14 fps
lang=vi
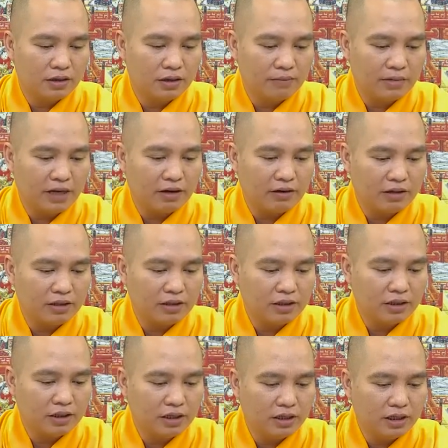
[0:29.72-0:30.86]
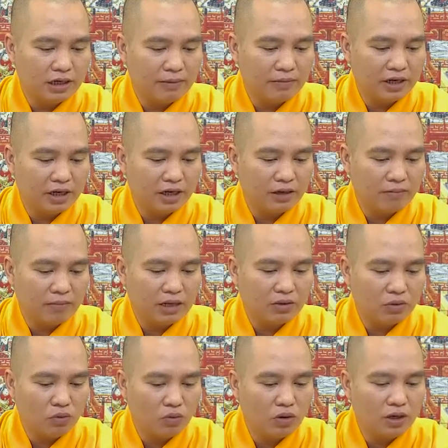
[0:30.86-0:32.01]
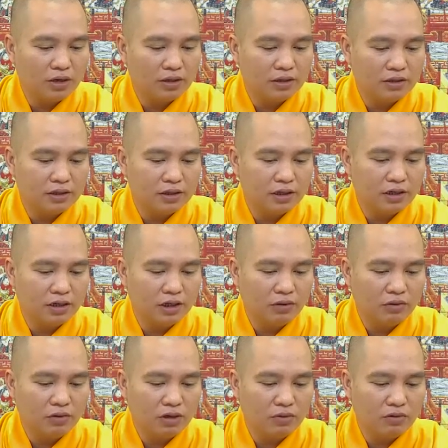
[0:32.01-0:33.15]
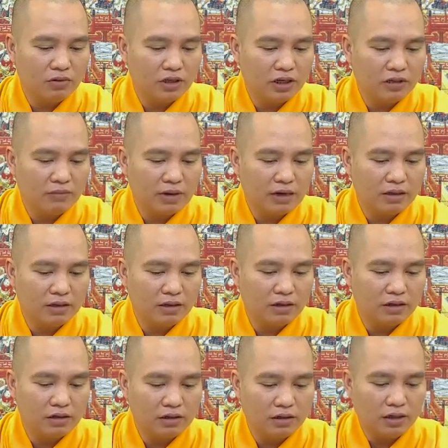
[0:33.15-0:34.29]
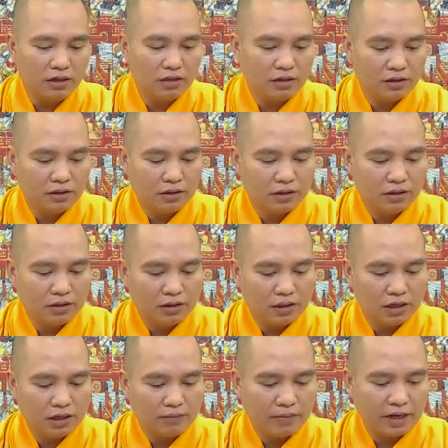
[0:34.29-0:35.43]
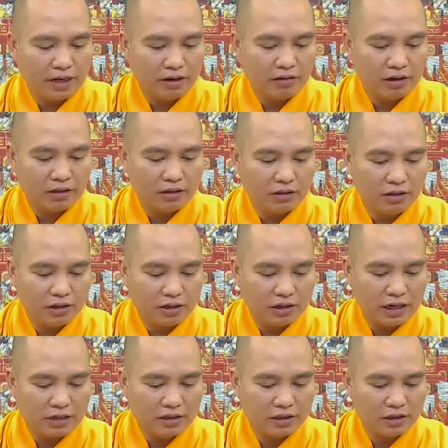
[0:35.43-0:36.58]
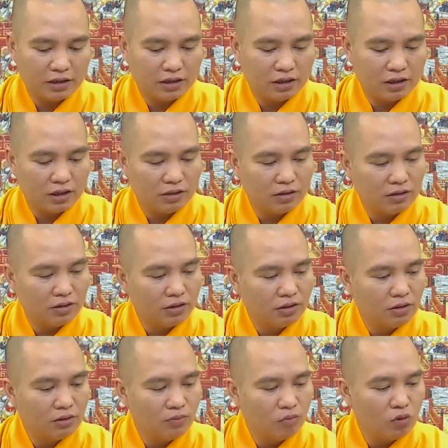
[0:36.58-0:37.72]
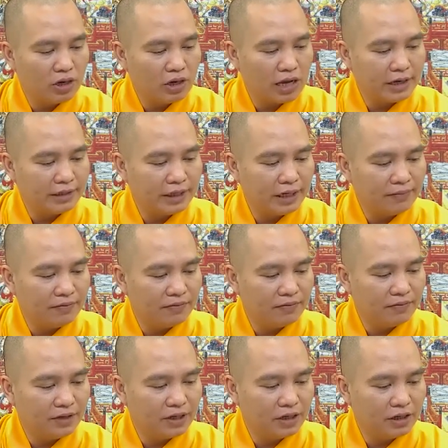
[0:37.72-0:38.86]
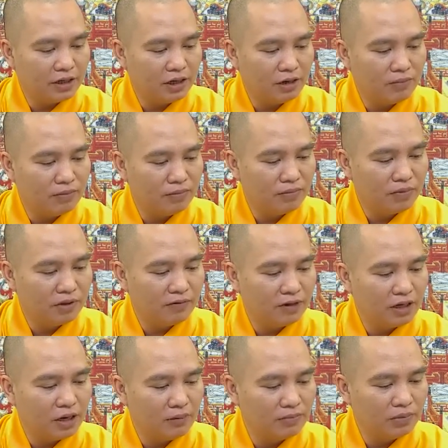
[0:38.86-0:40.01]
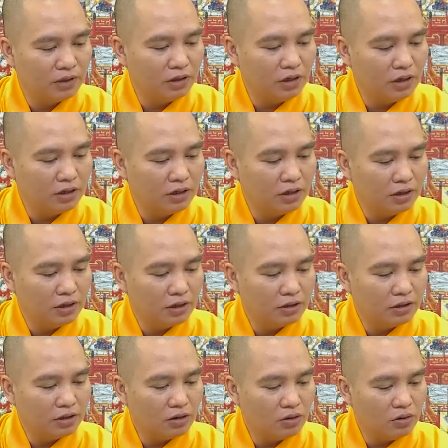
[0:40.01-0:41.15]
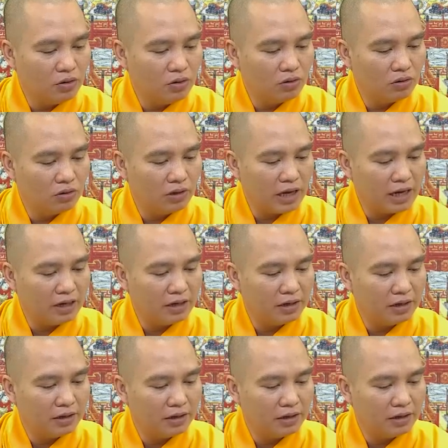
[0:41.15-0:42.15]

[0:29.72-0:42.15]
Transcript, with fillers: mẹ con trước kia làm nghề bắt cua giờ yếu không đi bắt được nữa à, mẹ con thường ra chợ à, mua cá chép về hầm về hầm tương cho khô rồi ăn